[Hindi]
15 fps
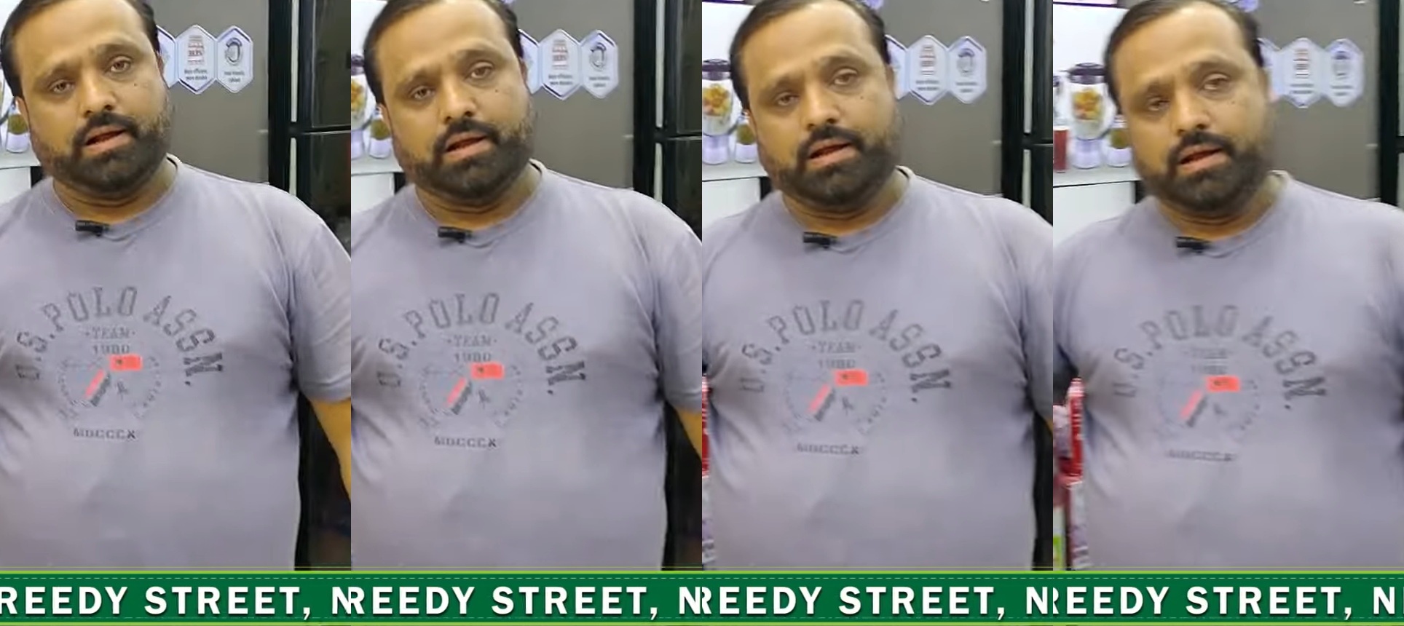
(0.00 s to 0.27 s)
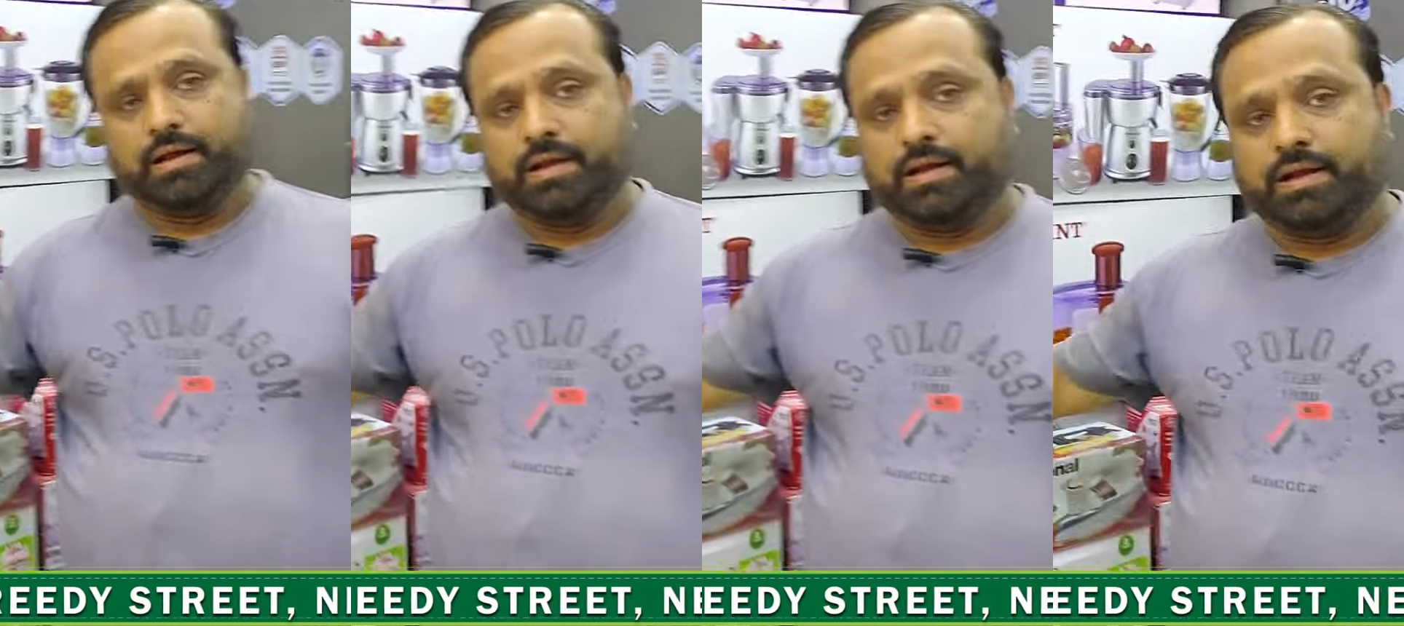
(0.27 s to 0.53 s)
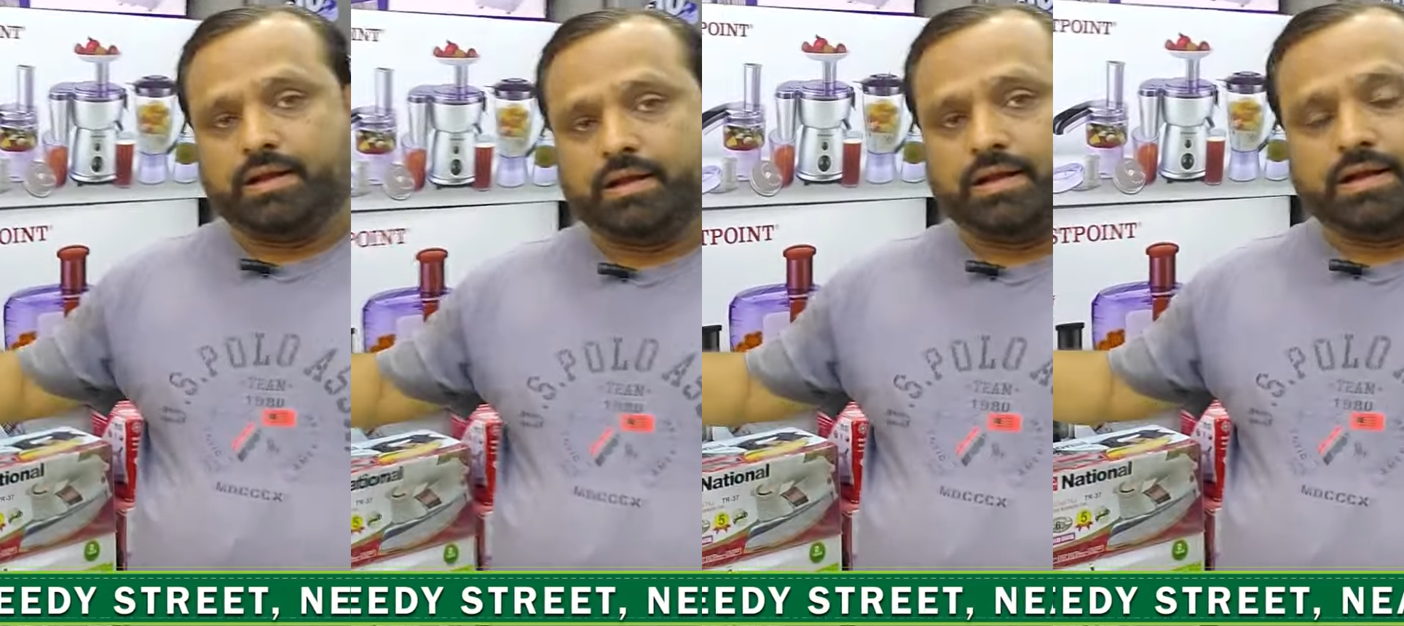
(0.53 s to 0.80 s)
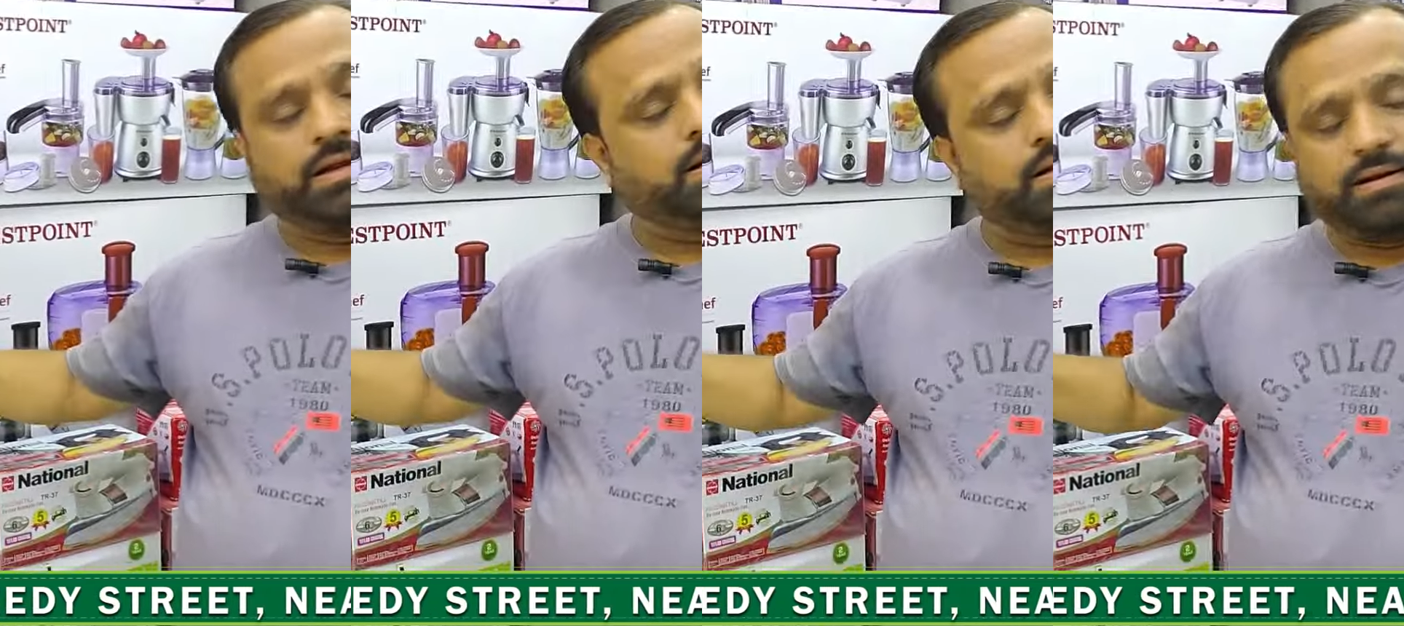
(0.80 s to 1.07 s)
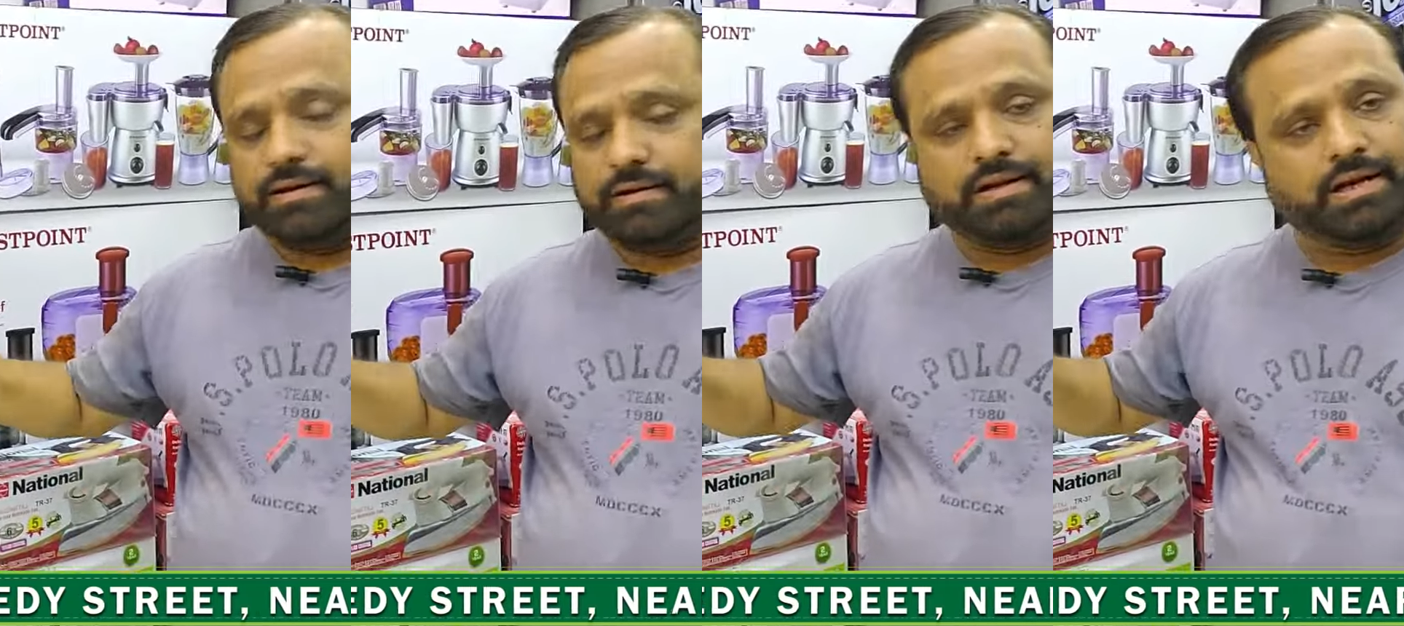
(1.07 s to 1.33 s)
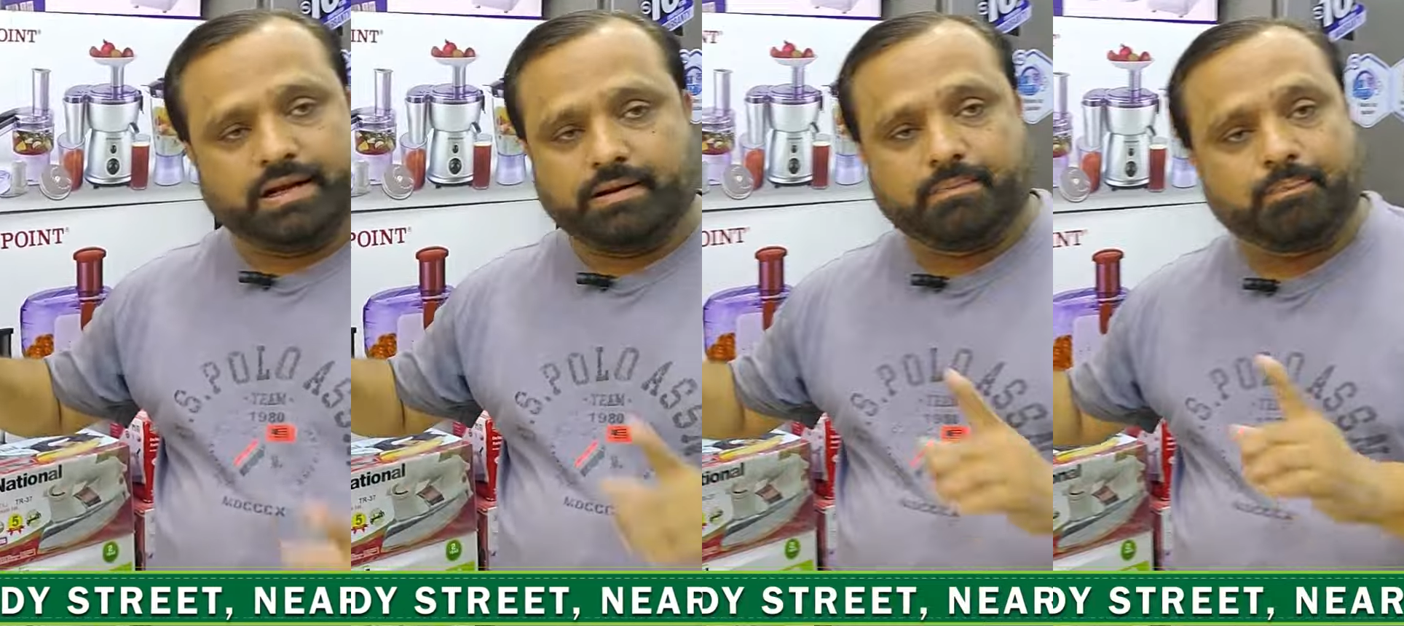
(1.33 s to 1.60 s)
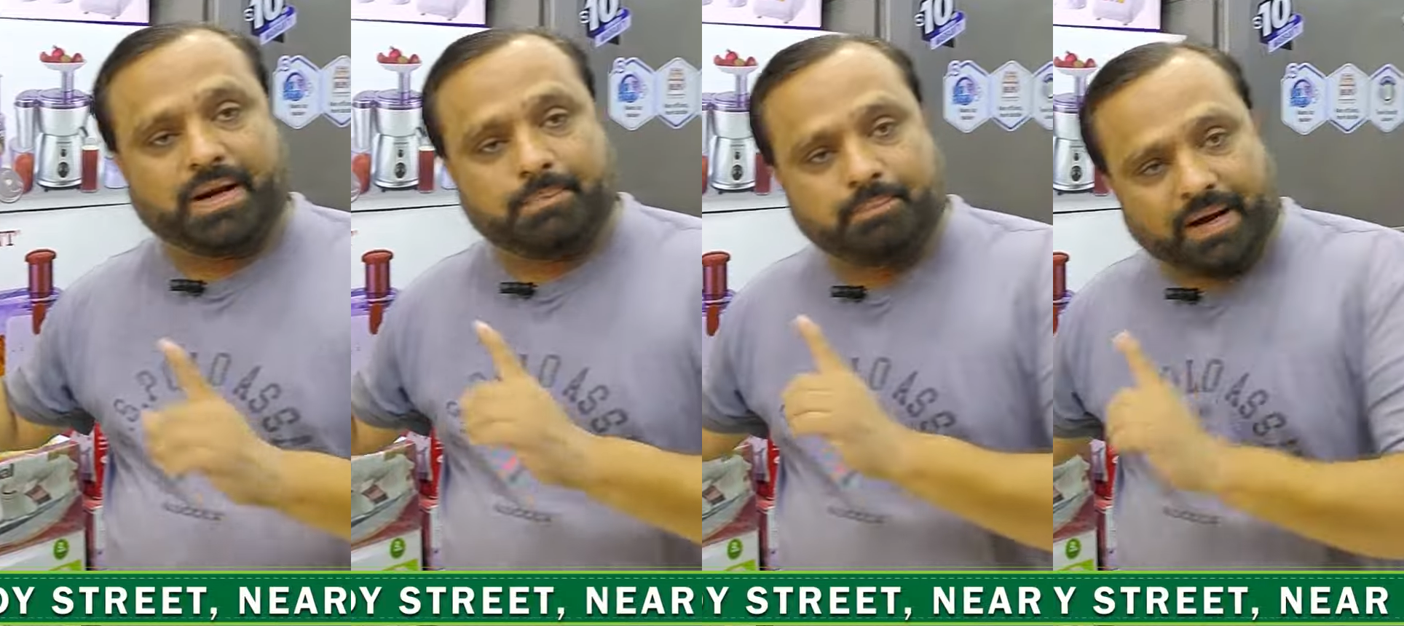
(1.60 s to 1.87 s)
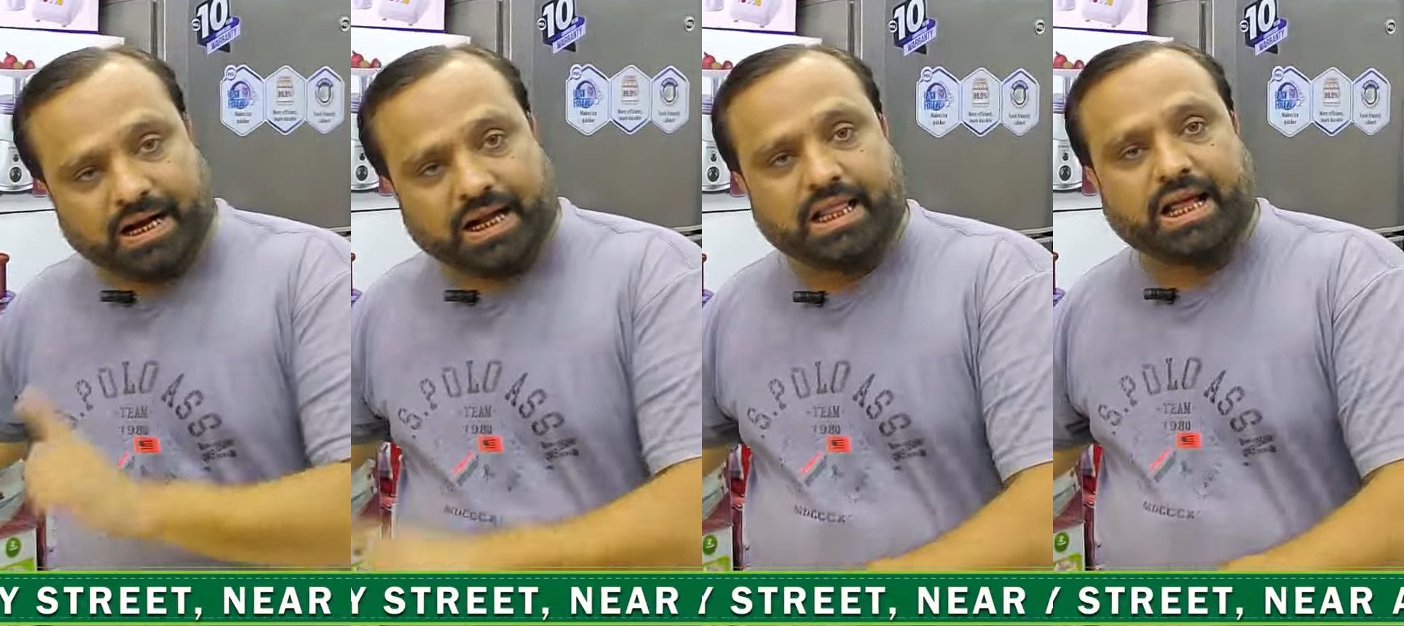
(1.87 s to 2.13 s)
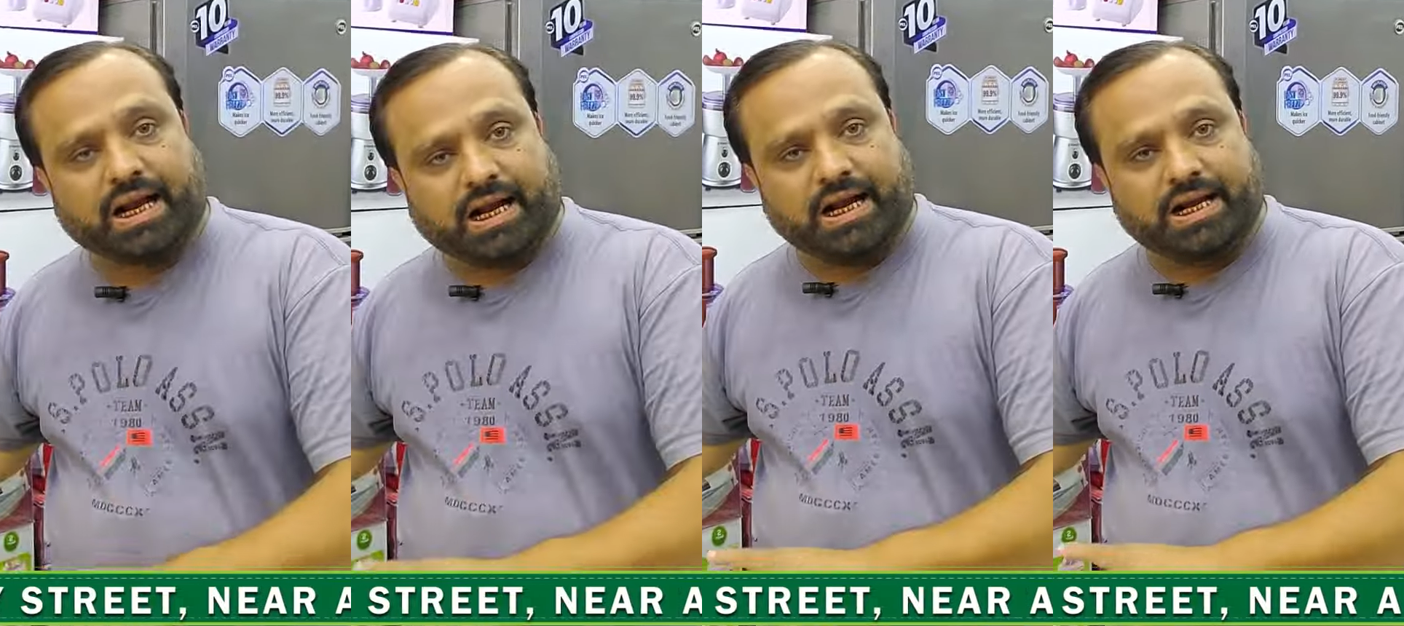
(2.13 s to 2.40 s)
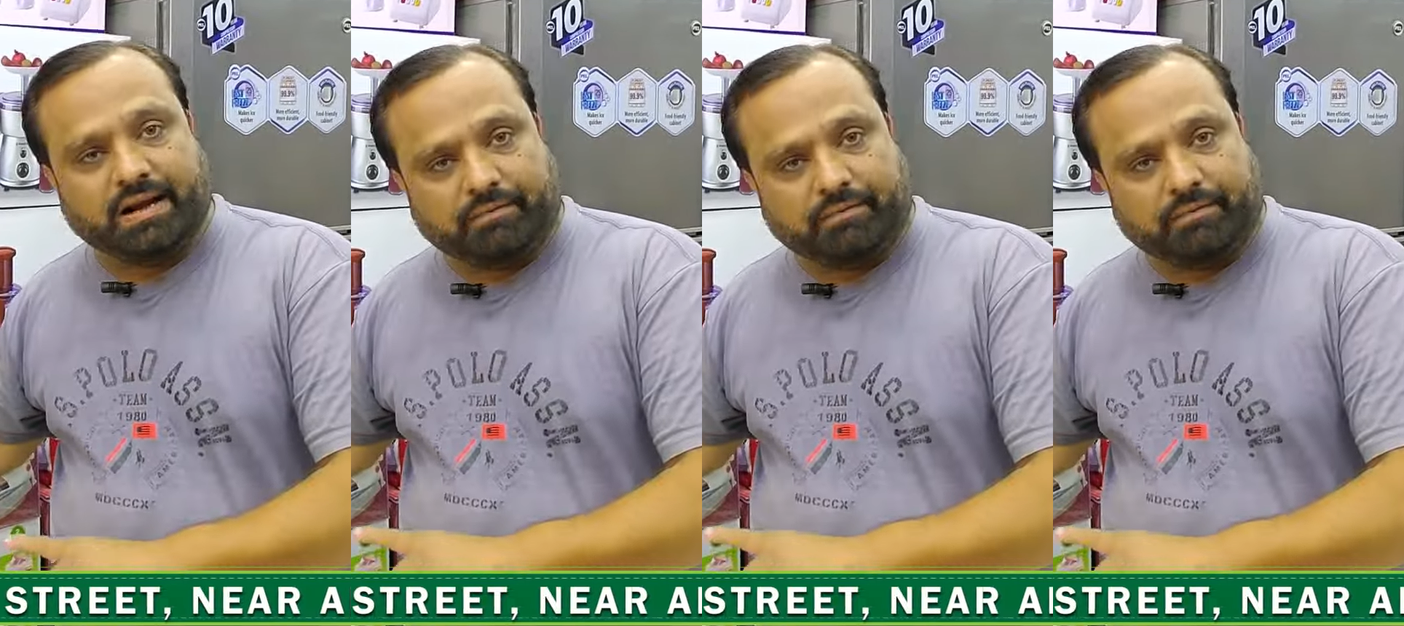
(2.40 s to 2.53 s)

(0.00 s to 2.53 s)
ये इस फ्रिज के साथ पचपन हज़ार का